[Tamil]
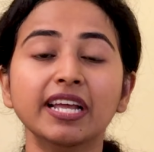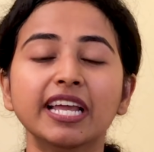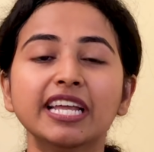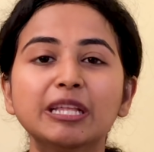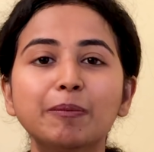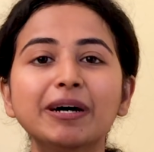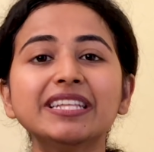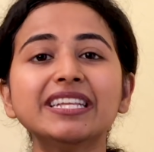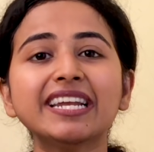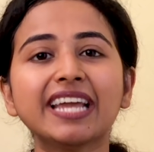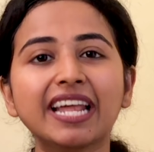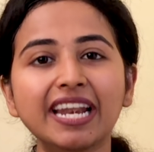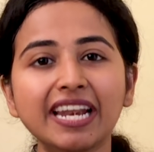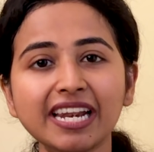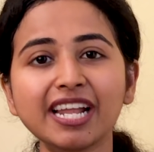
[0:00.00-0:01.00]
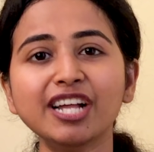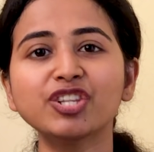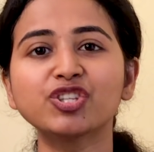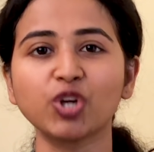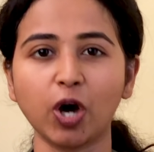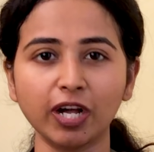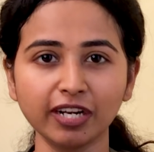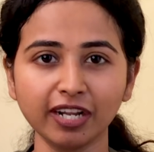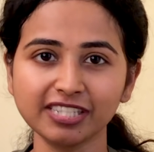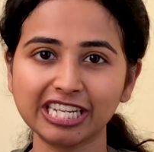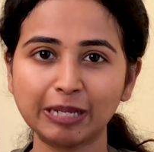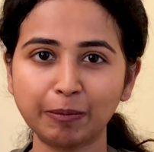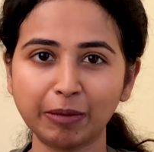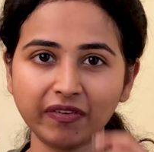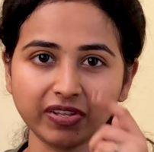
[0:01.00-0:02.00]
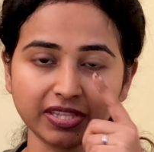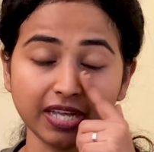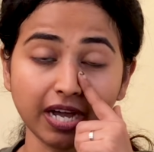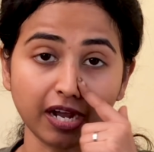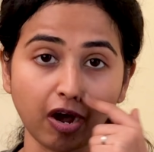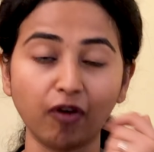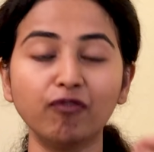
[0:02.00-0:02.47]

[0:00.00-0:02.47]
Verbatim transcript: இந்த மாதிரி எல்லா ஜானர்ஸ்லையுமே வந்து அங்கே